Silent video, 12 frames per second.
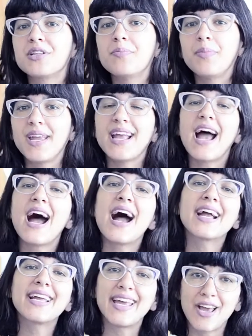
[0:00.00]
também a
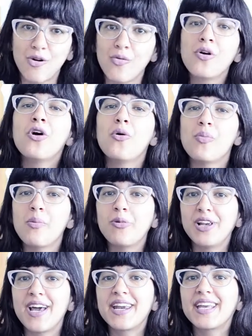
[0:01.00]
Raquel, uma
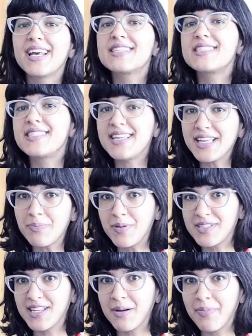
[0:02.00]
mulher que assim que
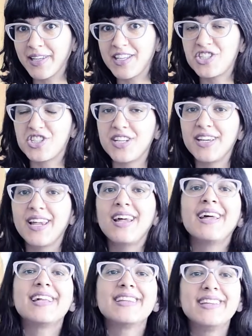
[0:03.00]
pisa na Palestina
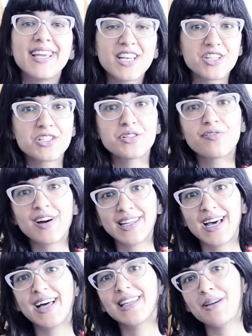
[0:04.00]
deixa de
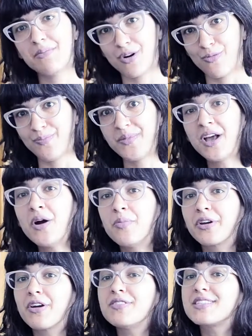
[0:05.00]
falar alemão.
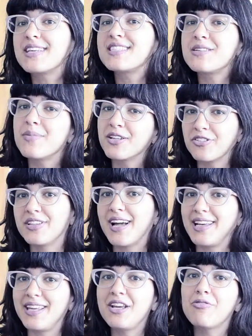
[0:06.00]
Porque o esquecimento
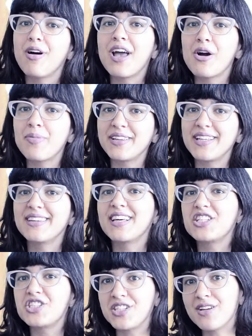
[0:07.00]
da língua é uma
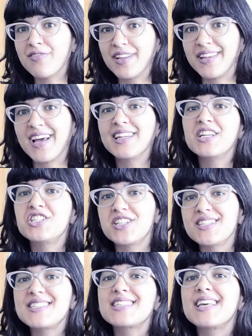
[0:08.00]
tentativa dela
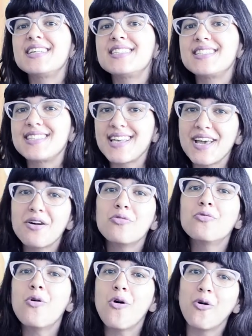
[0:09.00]
de esquecer
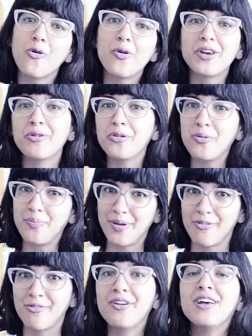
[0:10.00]
o horror
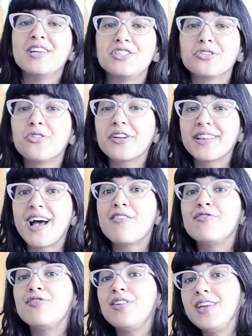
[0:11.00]
europeu, de cortar
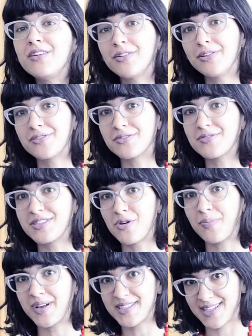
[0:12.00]
vínculos com seu
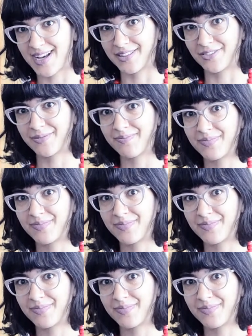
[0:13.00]
passado